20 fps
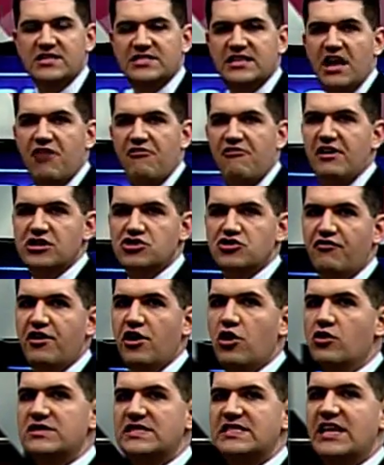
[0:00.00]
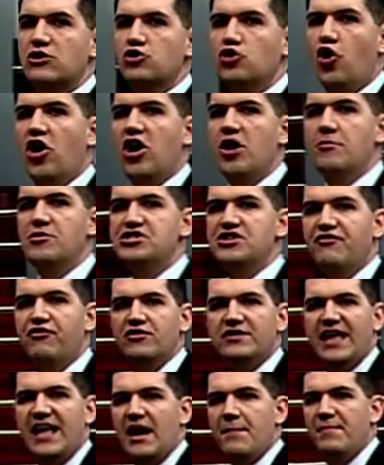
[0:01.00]
é que o serviço virou sinônimo
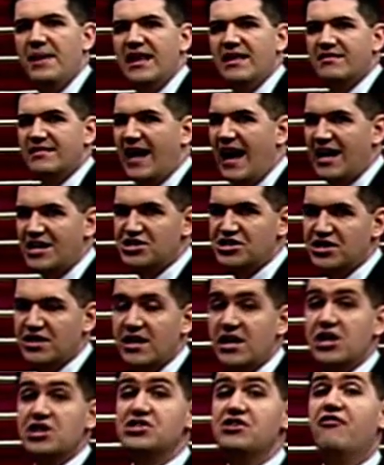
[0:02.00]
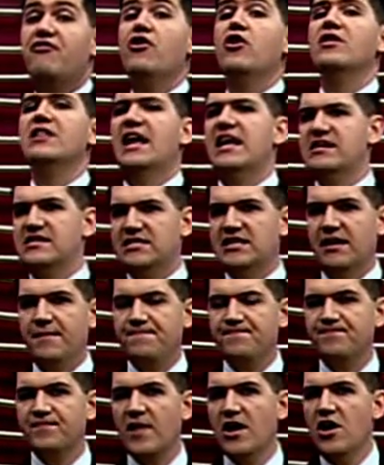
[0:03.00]
de vulnerabilidade, de
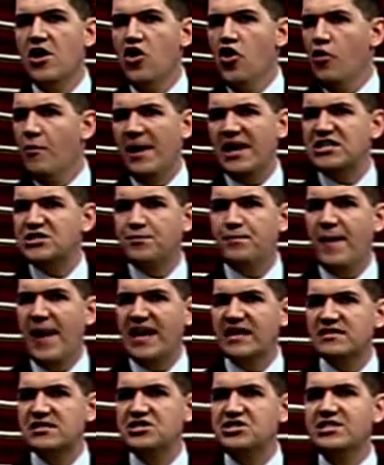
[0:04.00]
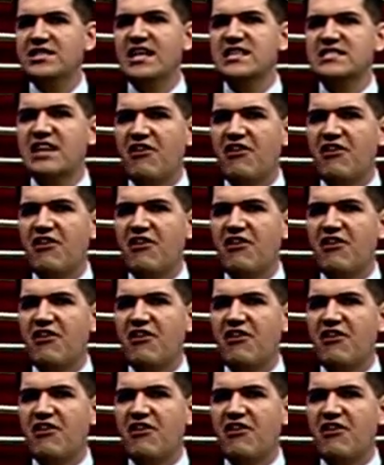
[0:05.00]
violência uma espécie de